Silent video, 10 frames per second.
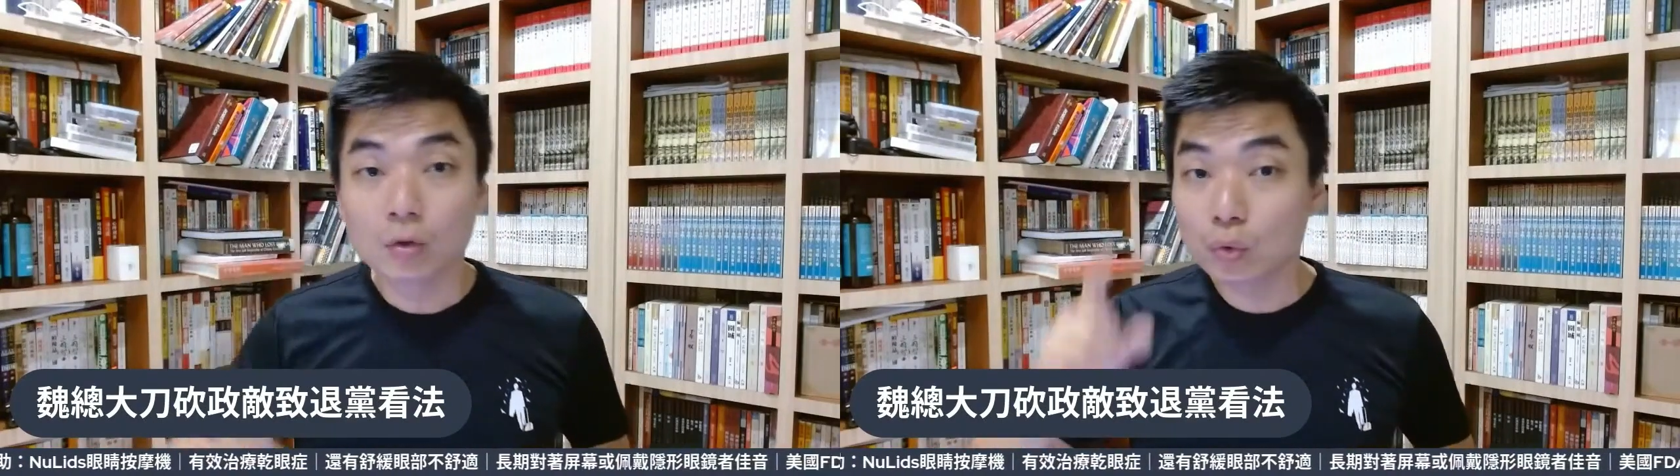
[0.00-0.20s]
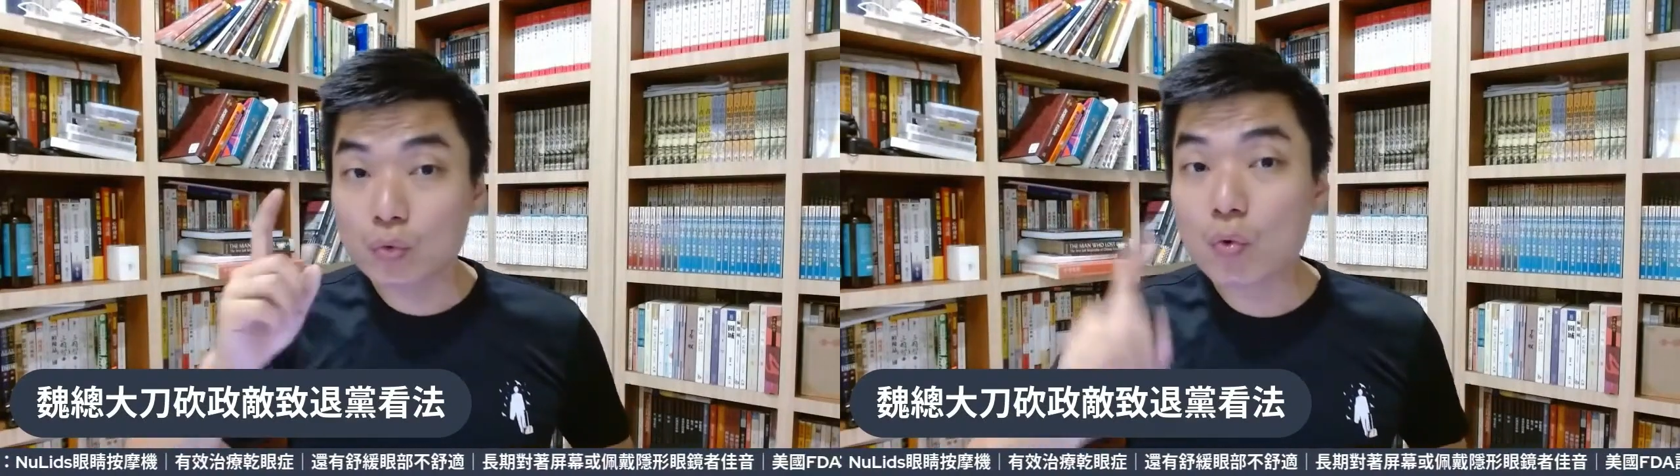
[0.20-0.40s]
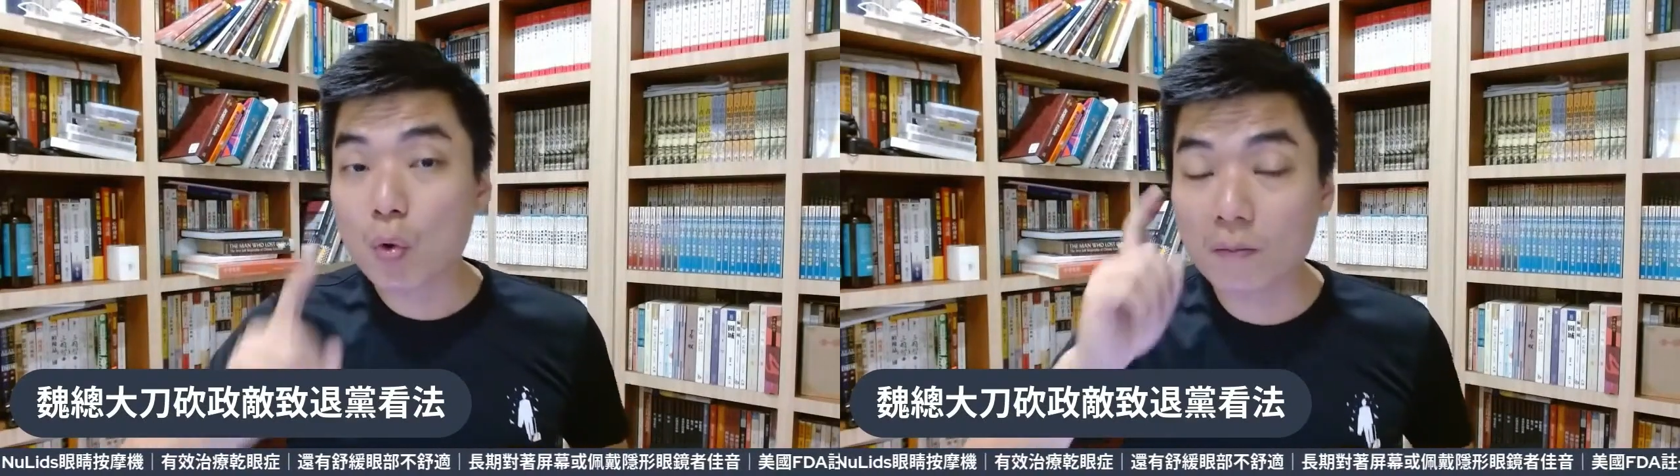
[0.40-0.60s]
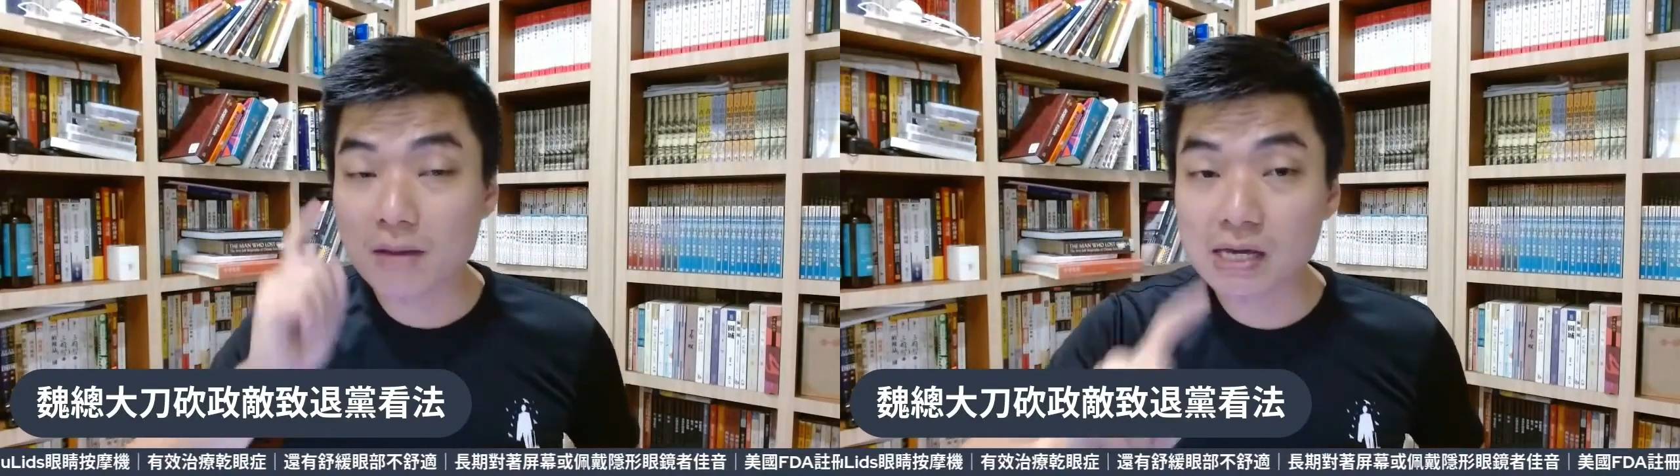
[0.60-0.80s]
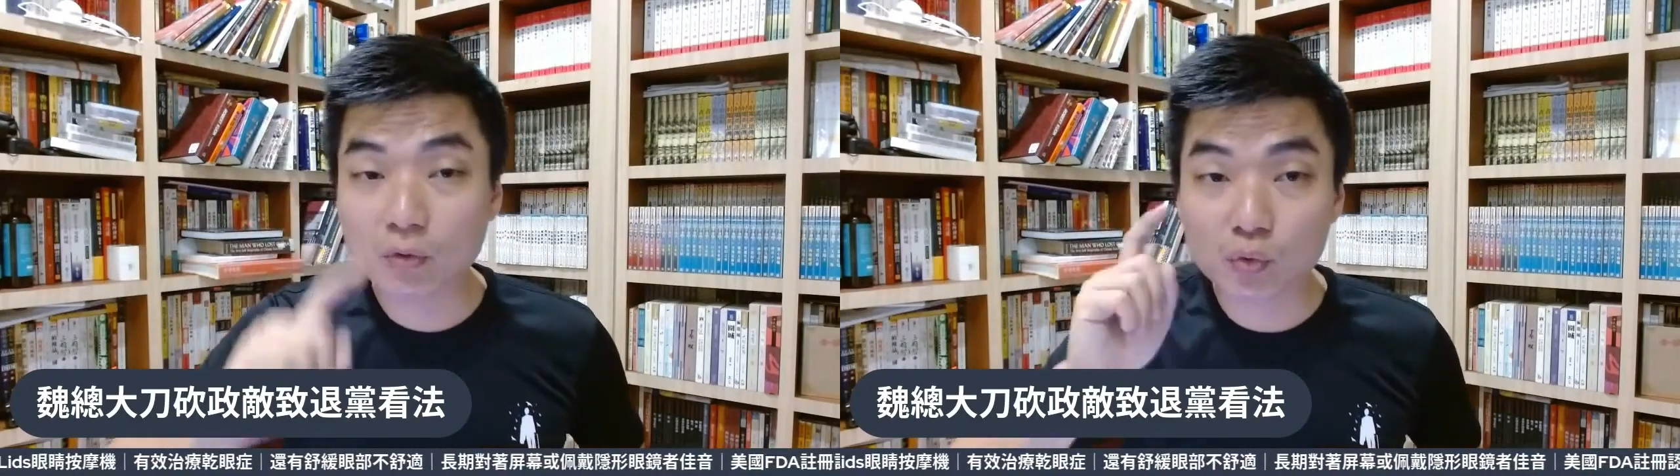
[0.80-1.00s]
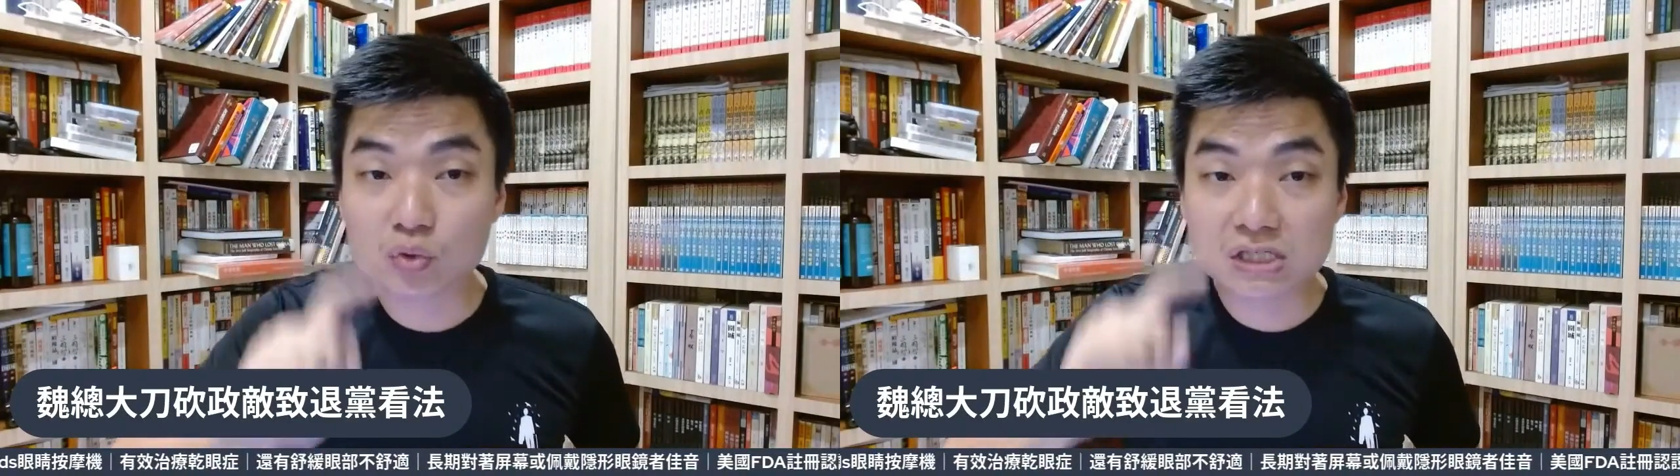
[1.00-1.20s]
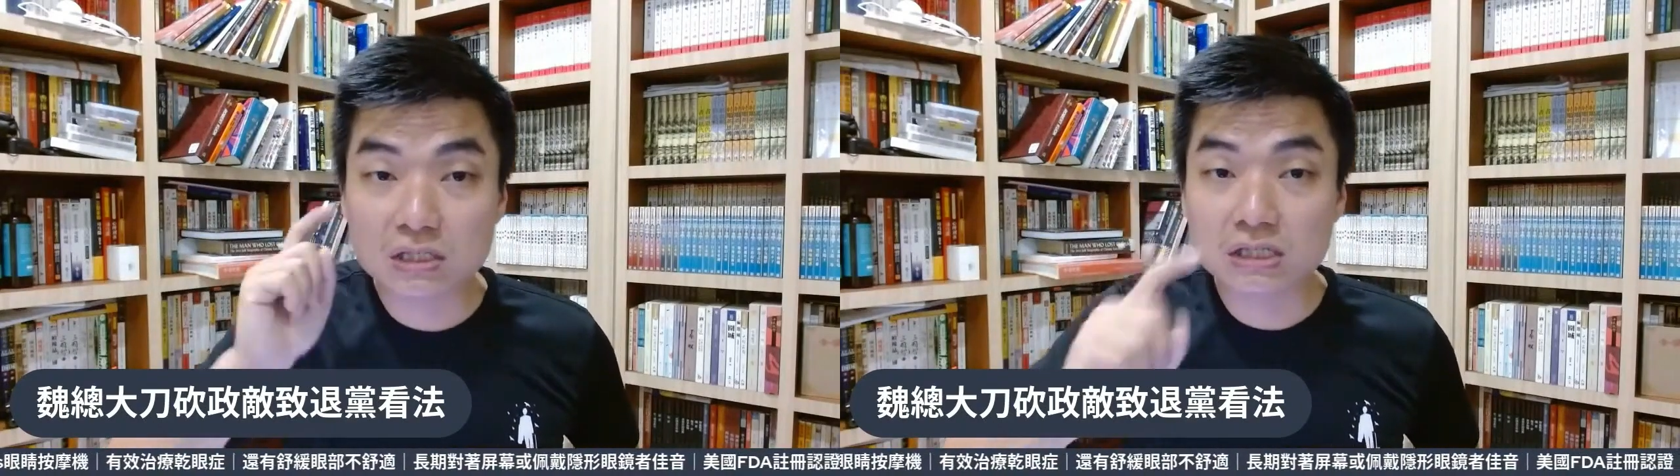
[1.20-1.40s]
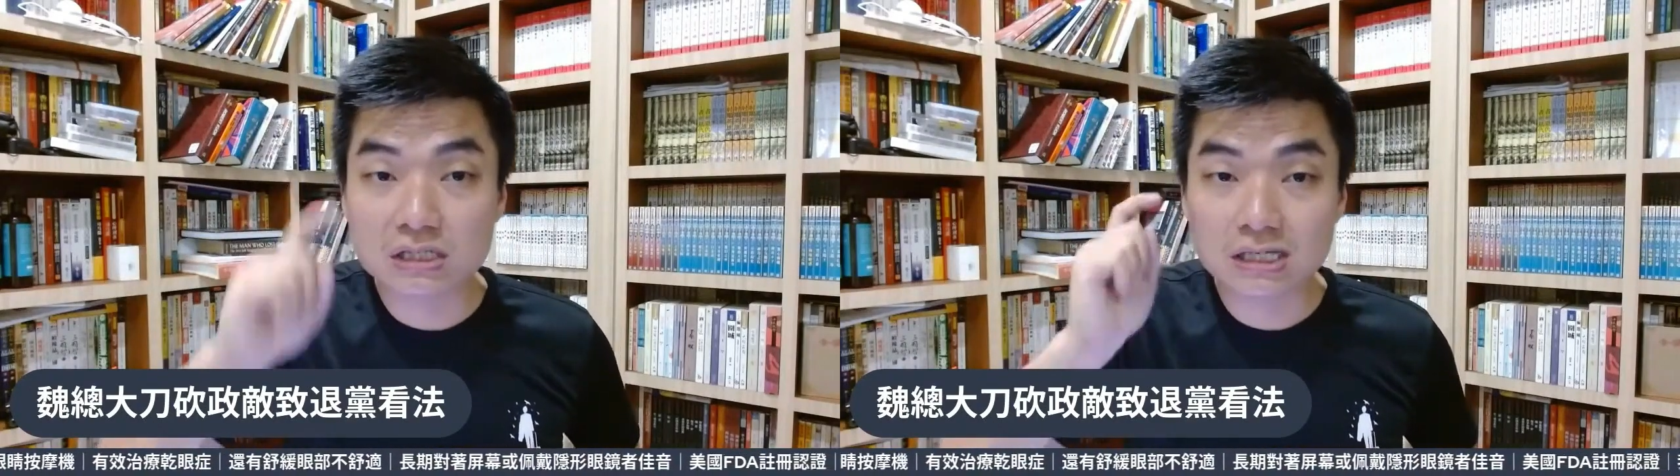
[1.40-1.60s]
如果没有吴
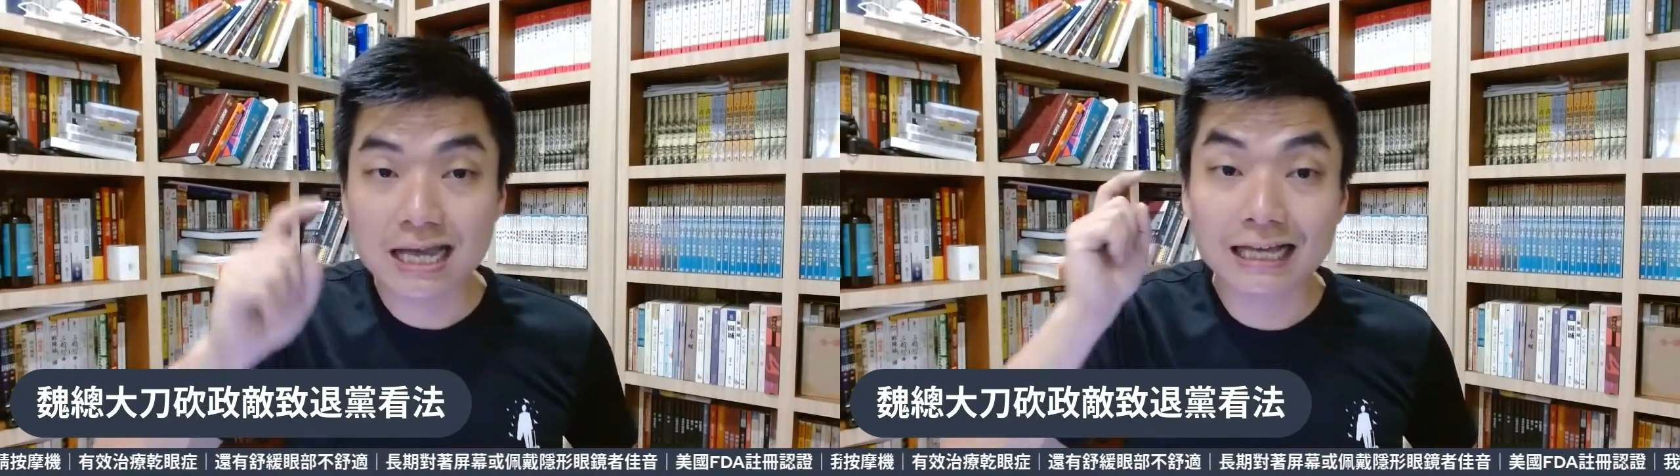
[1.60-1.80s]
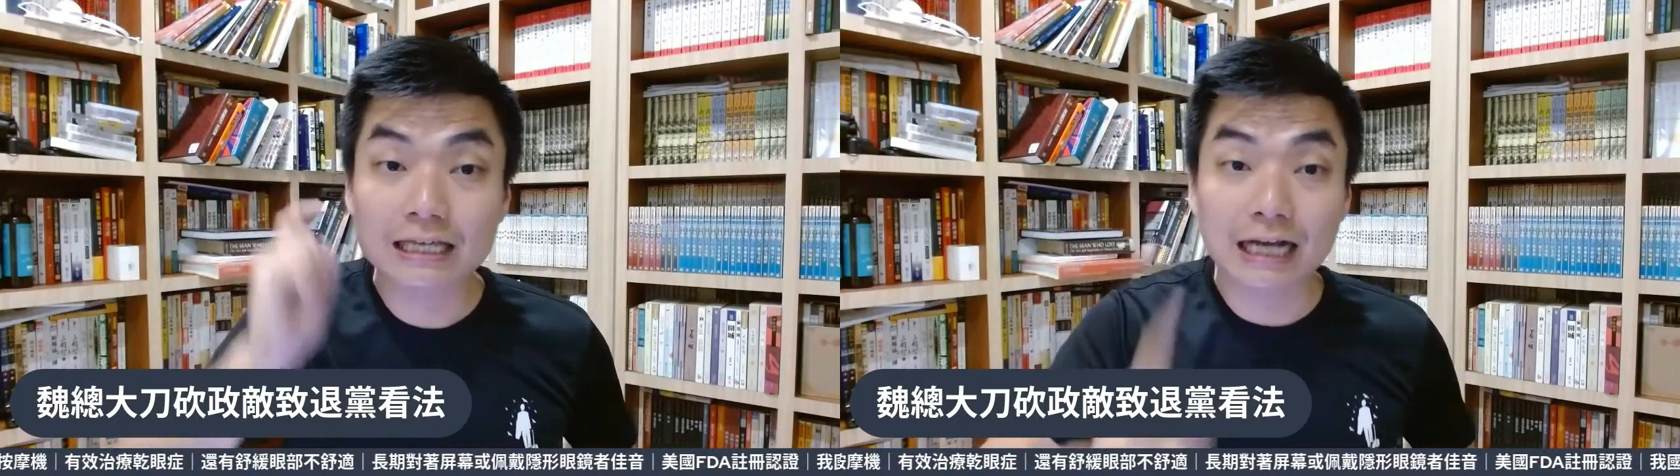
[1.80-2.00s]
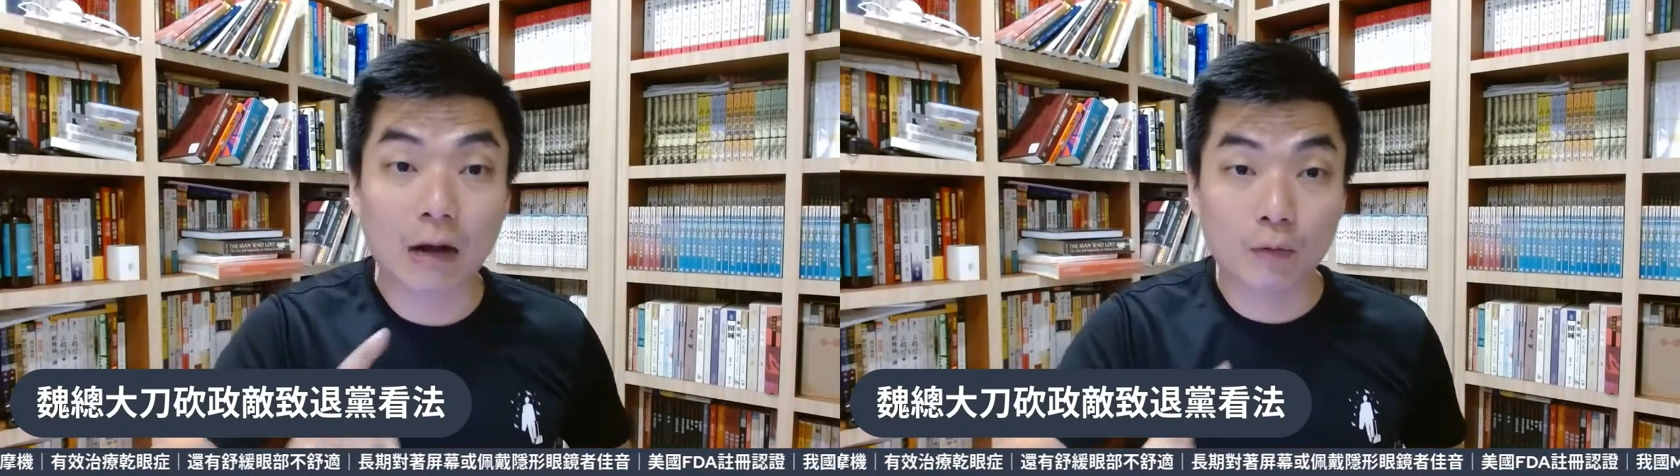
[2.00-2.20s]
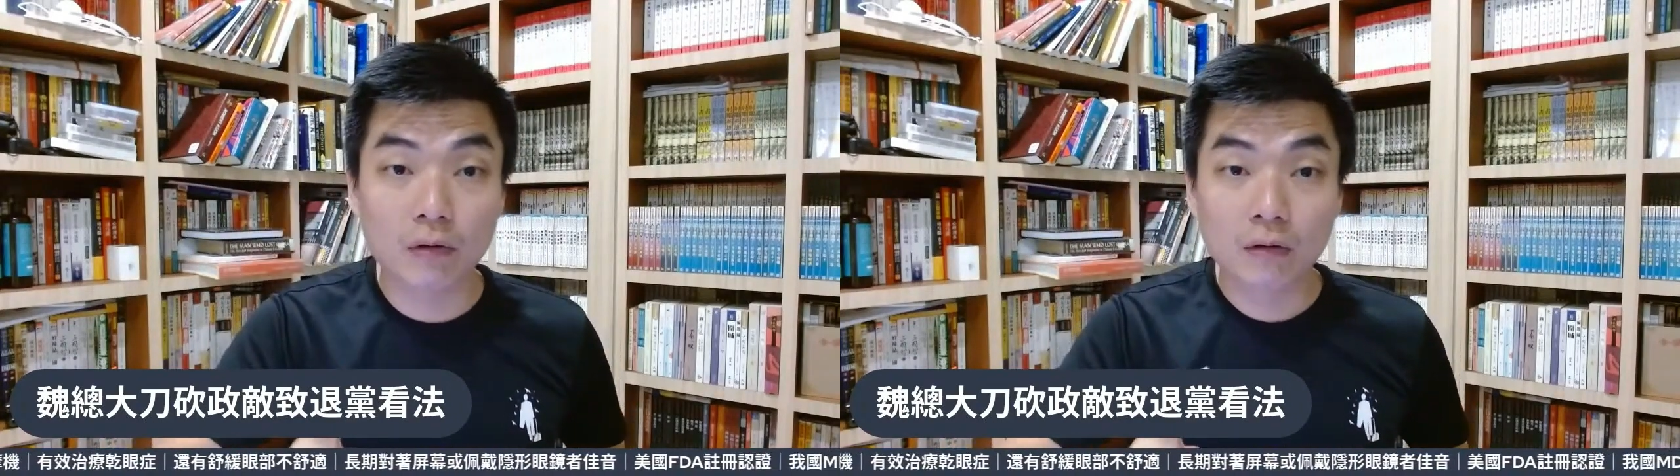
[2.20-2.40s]
迟迟这样一搞，